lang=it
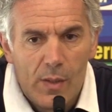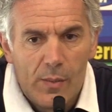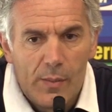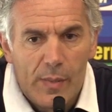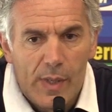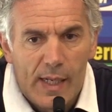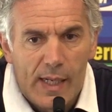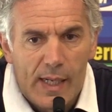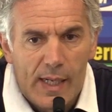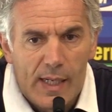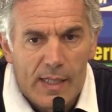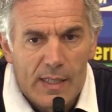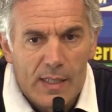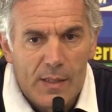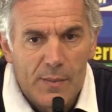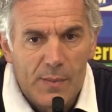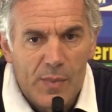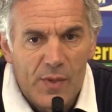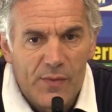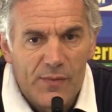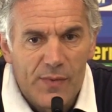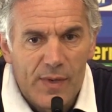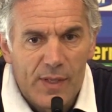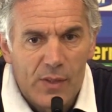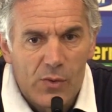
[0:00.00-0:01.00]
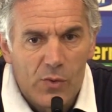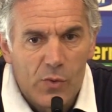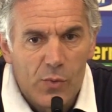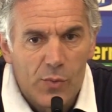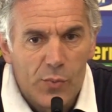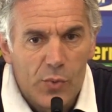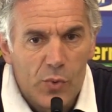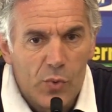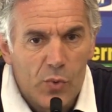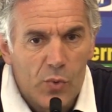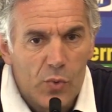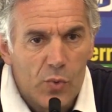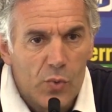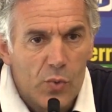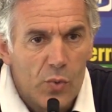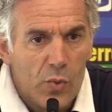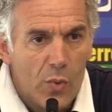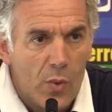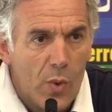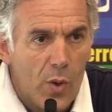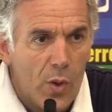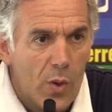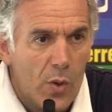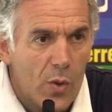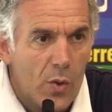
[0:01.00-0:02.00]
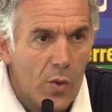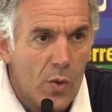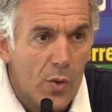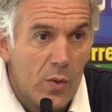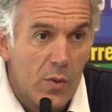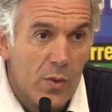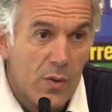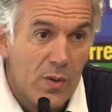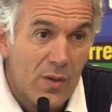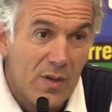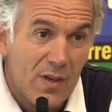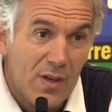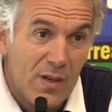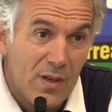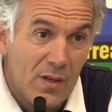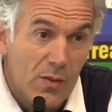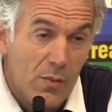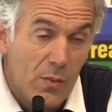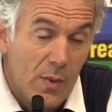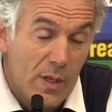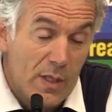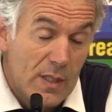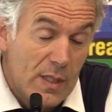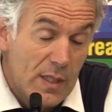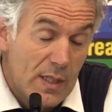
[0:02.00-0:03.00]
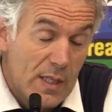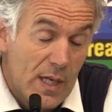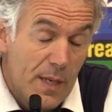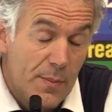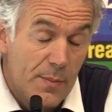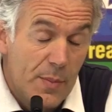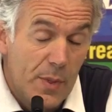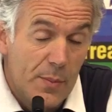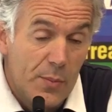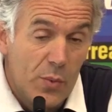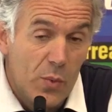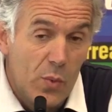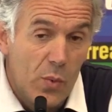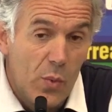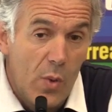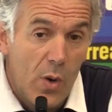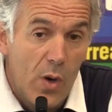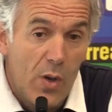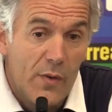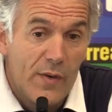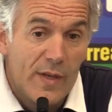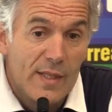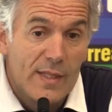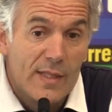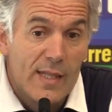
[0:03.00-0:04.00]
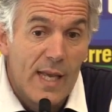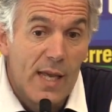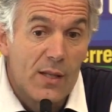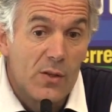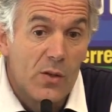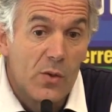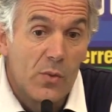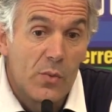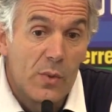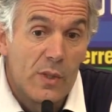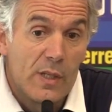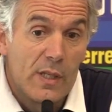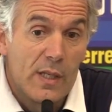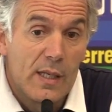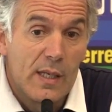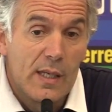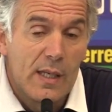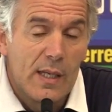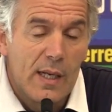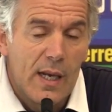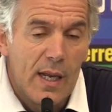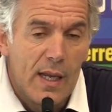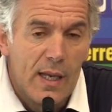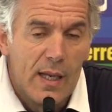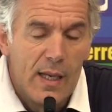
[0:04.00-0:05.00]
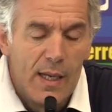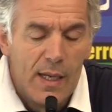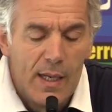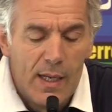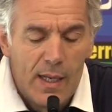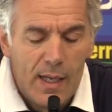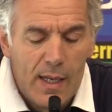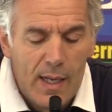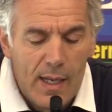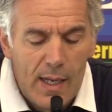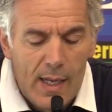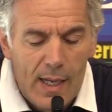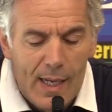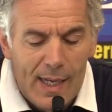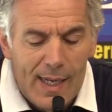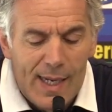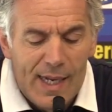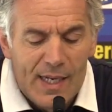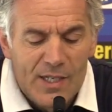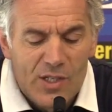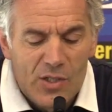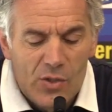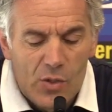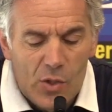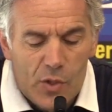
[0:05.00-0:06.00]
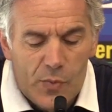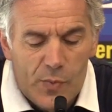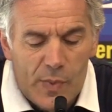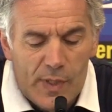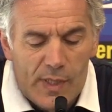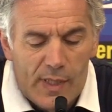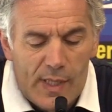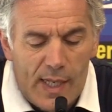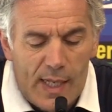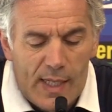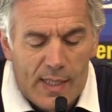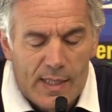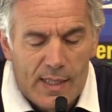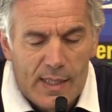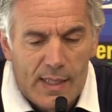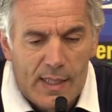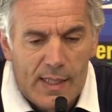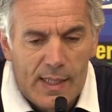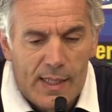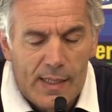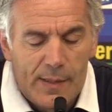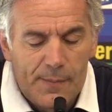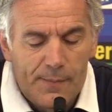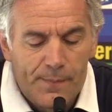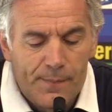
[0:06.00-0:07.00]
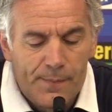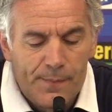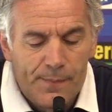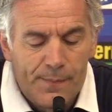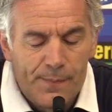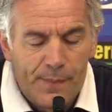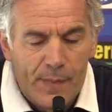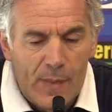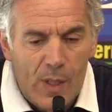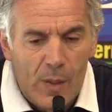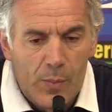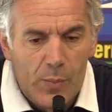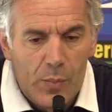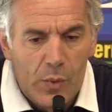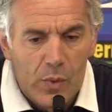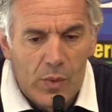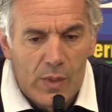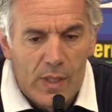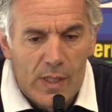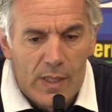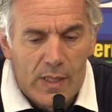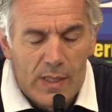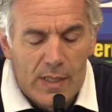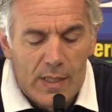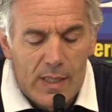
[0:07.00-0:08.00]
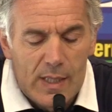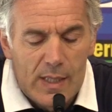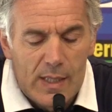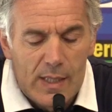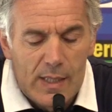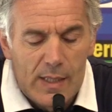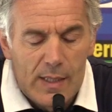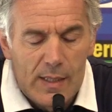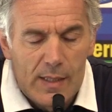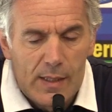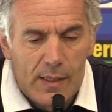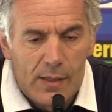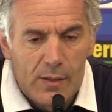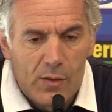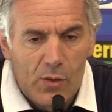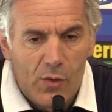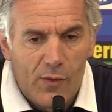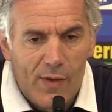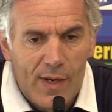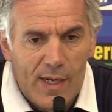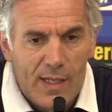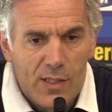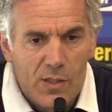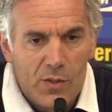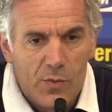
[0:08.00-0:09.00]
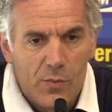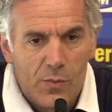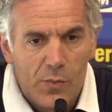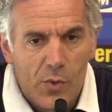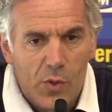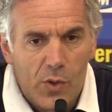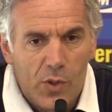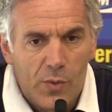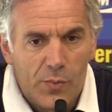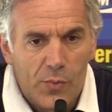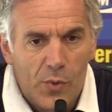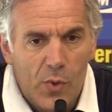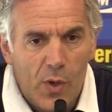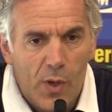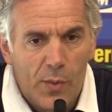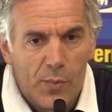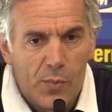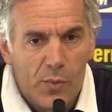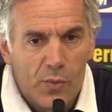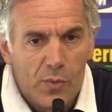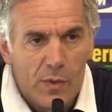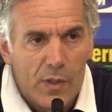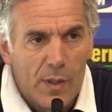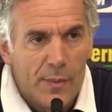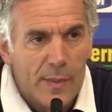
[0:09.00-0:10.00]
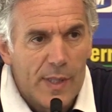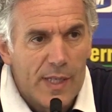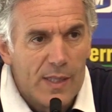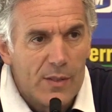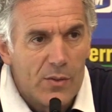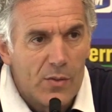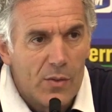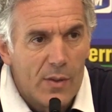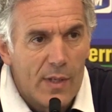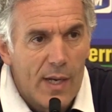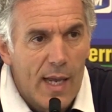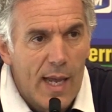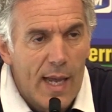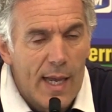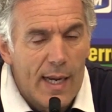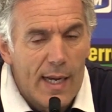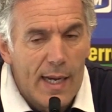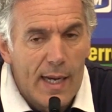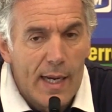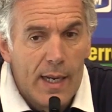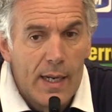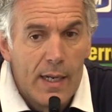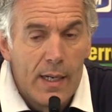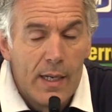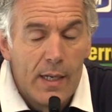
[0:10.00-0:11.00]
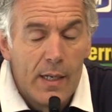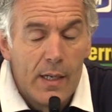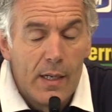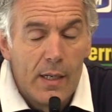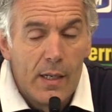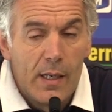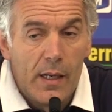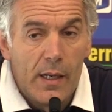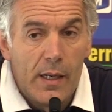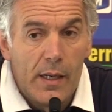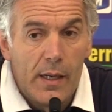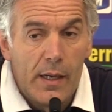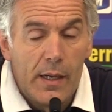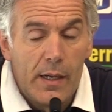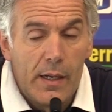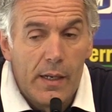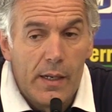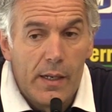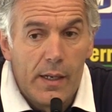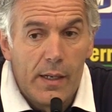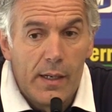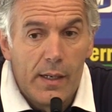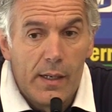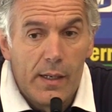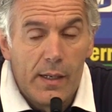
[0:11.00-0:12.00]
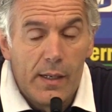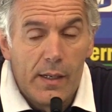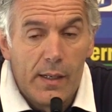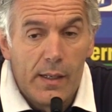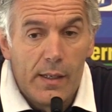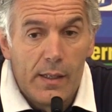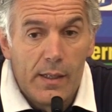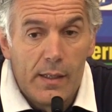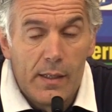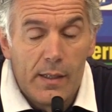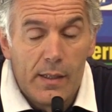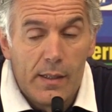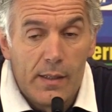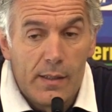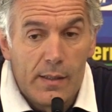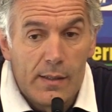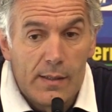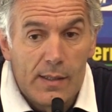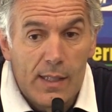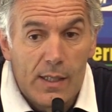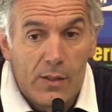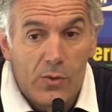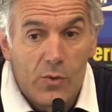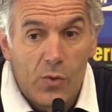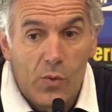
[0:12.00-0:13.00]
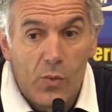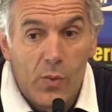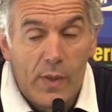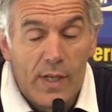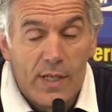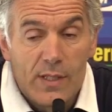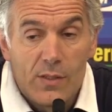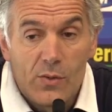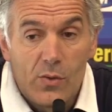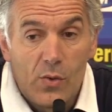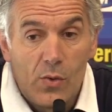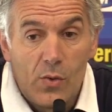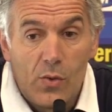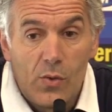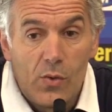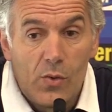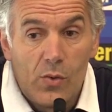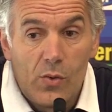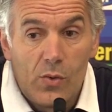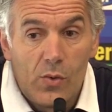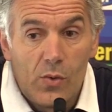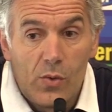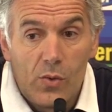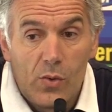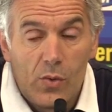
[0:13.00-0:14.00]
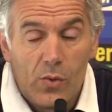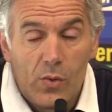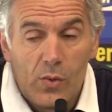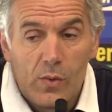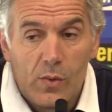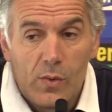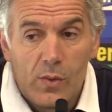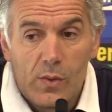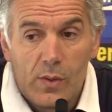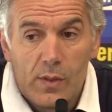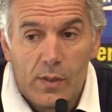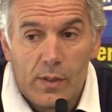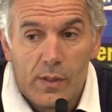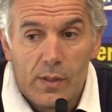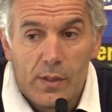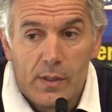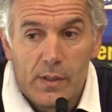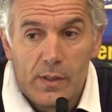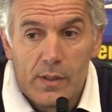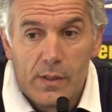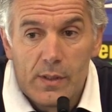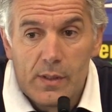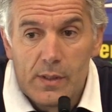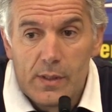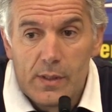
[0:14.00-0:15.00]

perché ha sempre fatto più un ruolo quasi sempre più un ruolo avanzato e quindi era lecito aspettarsi che potesse trovarsi un po' di più l'appuntamento in area eh, detto questo, eh,